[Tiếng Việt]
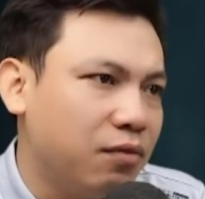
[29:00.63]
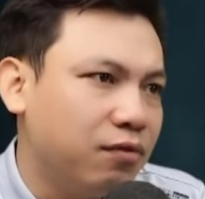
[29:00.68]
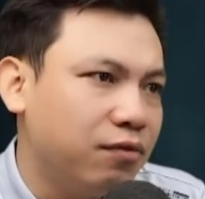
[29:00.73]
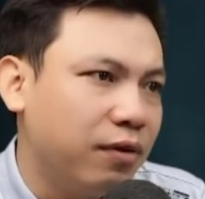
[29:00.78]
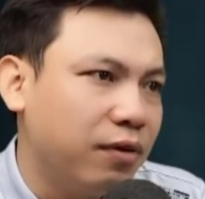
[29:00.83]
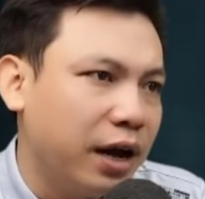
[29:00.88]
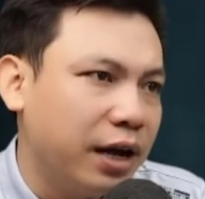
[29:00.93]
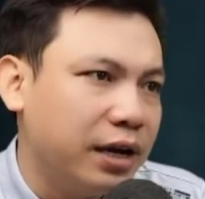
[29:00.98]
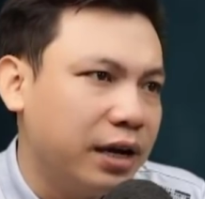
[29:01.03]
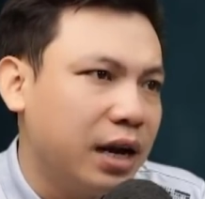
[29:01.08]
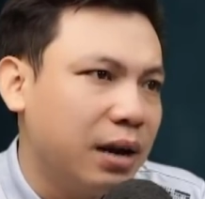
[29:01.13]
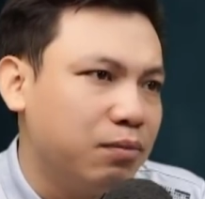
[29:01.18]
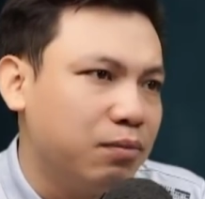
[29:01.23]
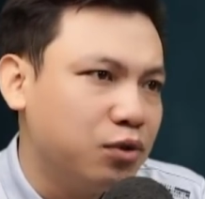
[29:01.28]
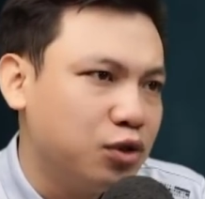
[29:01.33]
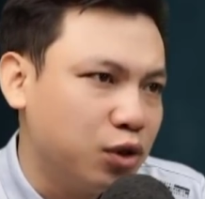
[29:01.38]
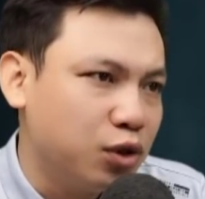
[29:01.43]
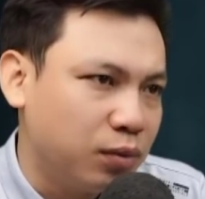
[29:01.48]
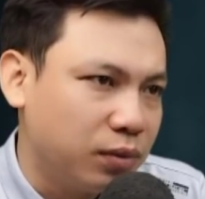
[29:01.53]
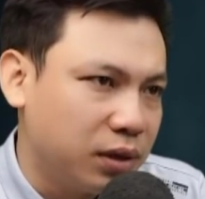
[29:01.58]
Cúi đầu
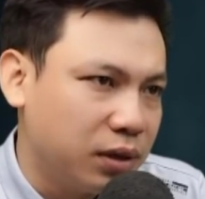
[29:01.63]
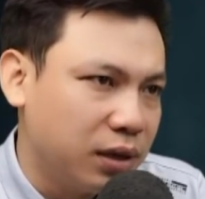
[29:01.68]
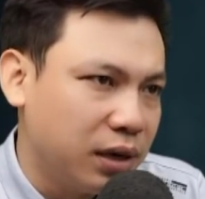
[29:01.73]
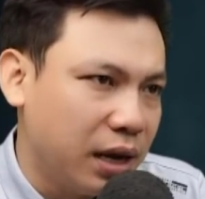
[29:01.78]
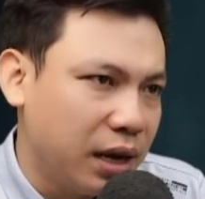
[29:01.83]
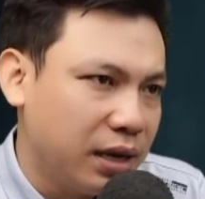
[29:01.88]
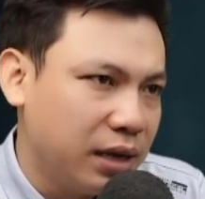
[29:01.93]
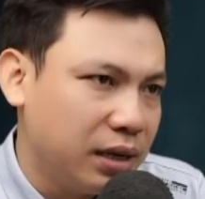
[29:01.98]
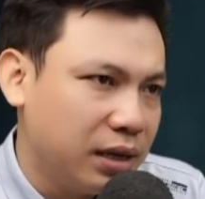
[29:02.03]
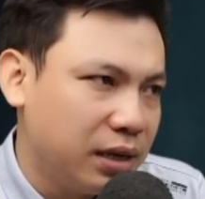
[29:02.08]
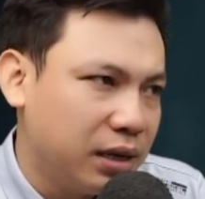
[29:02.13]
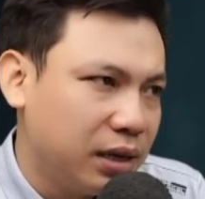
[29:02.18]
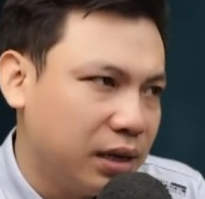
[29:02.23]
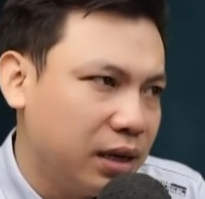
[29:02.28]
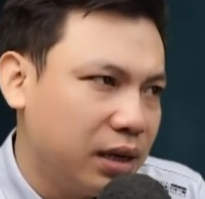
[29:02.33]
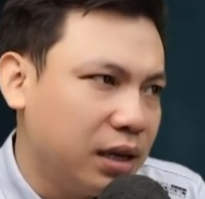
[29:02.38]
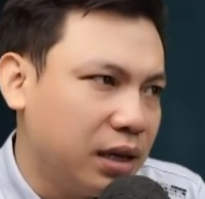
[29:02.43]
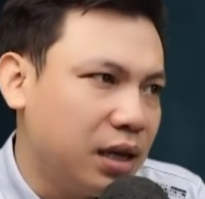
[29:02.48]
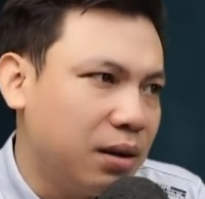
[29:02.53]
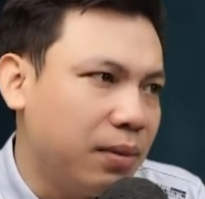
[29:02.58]
xuống nhìn thấy bàn chân
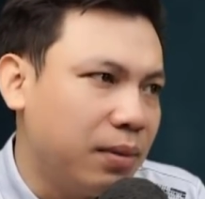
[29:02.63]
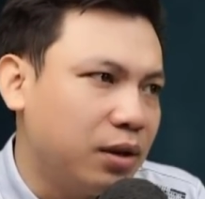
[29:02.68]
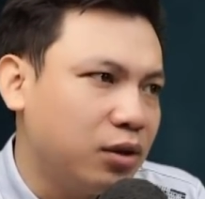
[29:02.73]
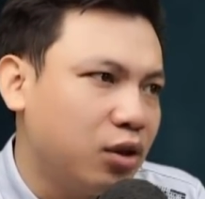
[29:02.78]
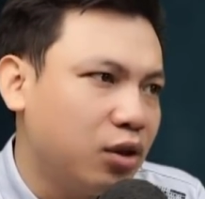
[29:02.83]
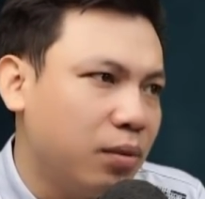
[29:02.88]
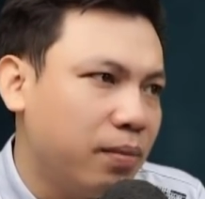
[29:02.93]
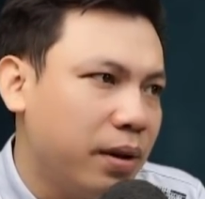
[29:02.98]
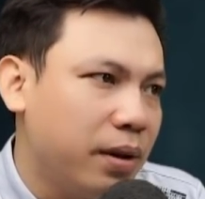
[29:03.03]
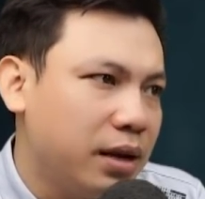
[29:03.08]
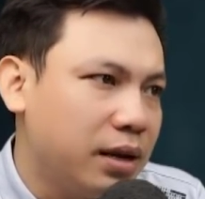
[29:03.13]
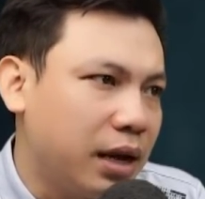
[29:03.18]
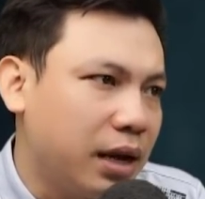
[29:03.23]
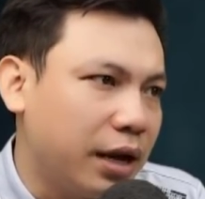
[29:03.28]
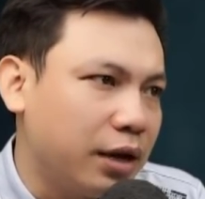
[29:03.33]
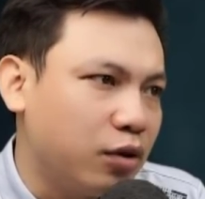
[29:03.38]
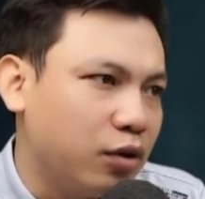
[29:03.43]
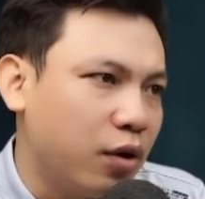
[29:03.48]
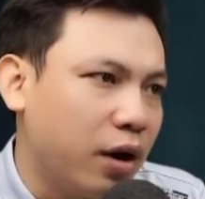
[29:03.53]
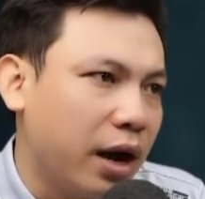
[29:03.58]
của mình trắng bong
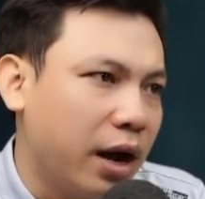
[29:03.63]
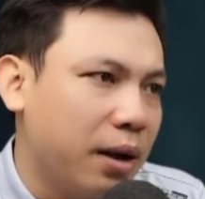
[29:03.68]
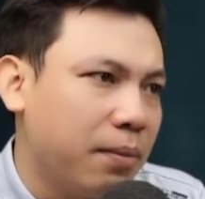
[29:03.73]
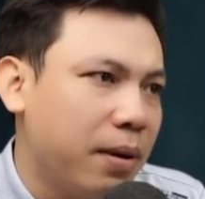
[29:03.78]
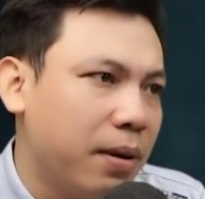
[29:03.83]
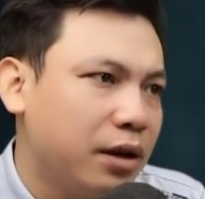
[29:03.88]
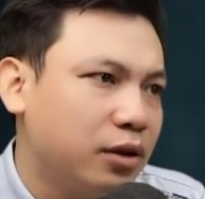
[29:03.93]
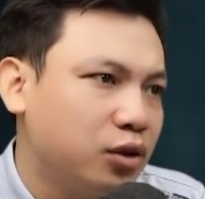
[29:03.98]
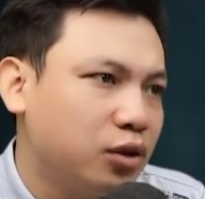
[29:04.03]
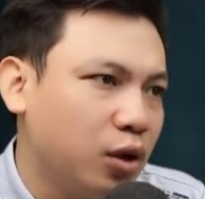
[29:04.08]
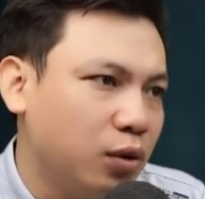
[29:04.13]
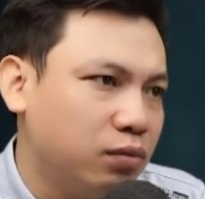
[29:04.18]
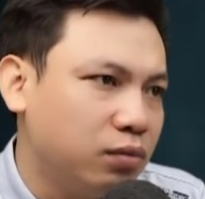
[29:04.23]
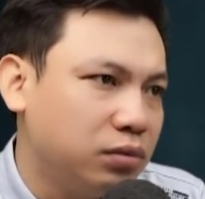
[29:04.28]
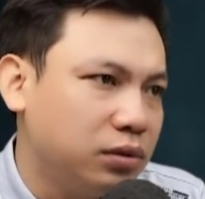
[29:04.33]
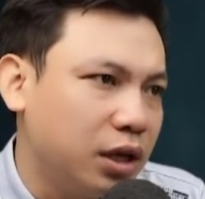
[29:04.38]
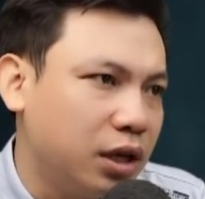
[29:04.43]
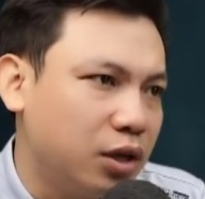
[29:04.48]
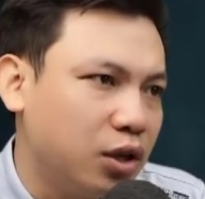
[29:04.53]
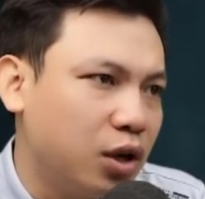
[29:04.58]
cũng không còn dính
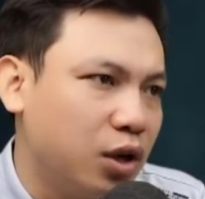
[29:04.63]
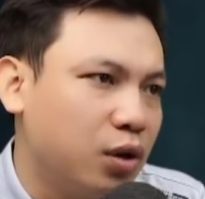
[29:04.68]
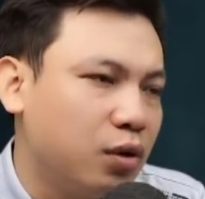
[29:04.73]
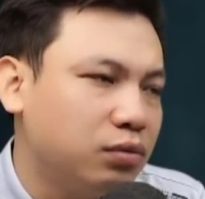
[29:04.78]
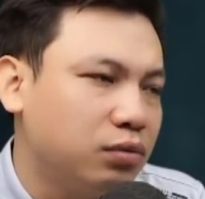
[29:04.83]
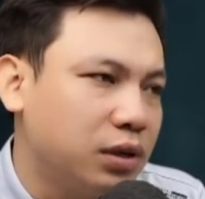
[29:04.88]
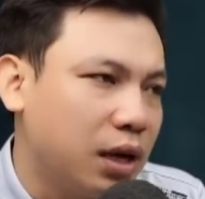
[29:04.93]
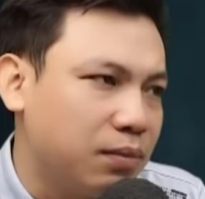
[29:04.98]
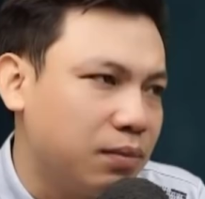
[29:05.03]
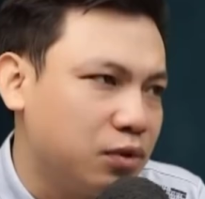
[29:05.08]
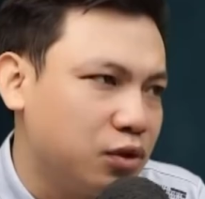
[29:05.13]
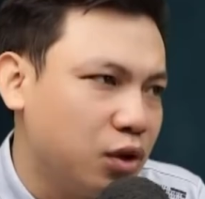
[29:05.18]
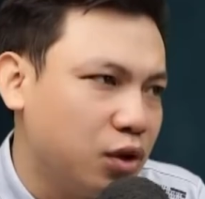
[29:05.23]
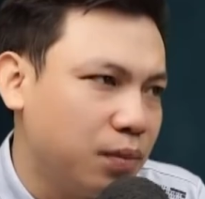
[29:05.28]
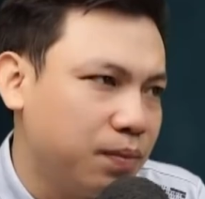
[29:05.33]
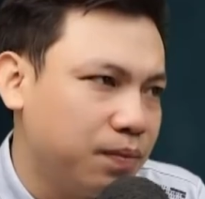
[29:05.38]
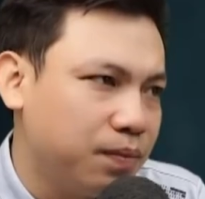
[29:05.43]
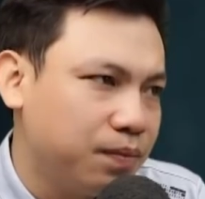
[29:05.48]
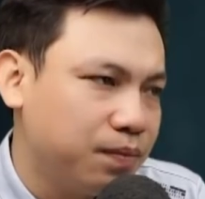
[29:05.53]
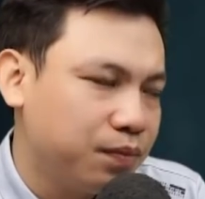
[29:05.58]
máu, một thở
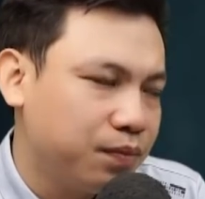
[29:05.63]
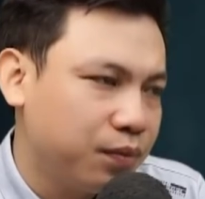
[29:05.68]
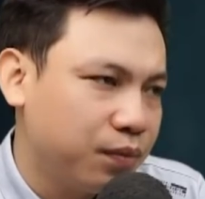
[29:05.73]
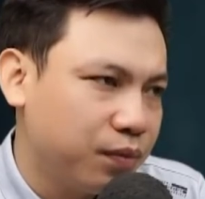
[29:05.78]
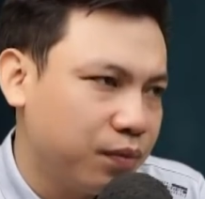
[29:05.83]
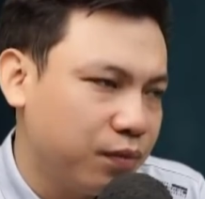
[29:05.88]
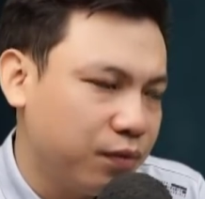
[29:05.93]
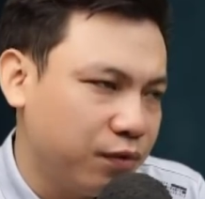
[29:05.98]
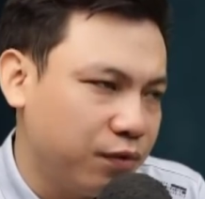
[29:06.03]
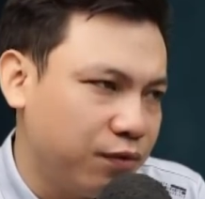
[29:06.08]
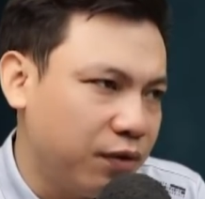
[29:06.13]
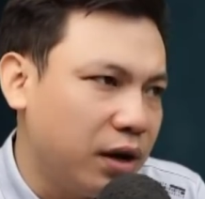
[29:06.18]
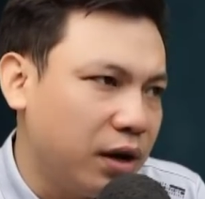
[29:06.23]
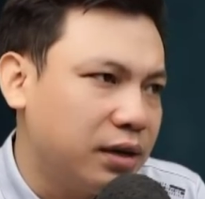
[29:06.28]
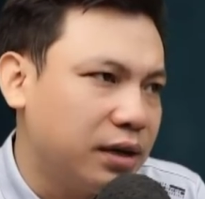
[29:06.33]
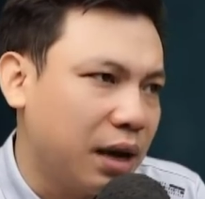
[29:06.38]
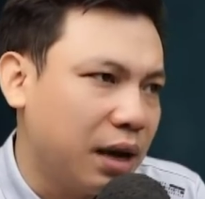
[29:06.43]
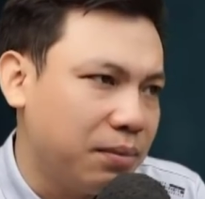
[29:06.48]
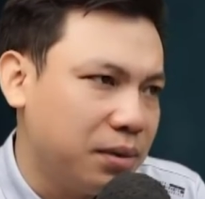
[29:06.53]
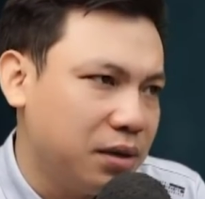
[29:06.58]
phào nhẹ nhõm yên
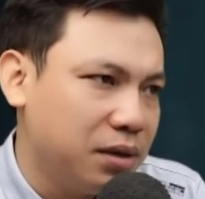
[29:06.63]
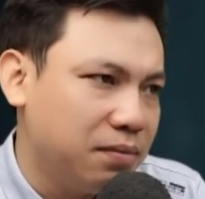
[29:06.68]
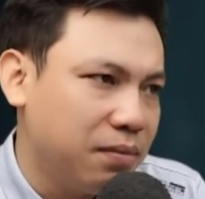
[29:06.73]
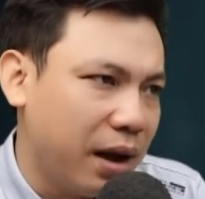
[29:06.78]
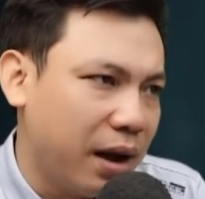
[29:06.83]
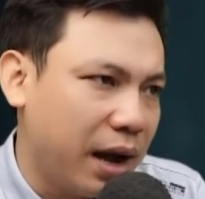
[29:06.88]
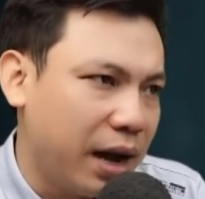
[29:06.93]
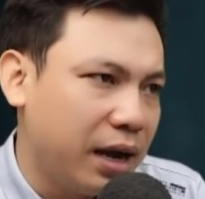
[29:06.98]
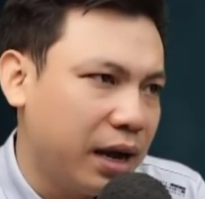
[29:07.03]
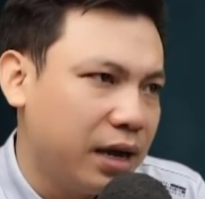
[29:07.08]
lòng trở lại.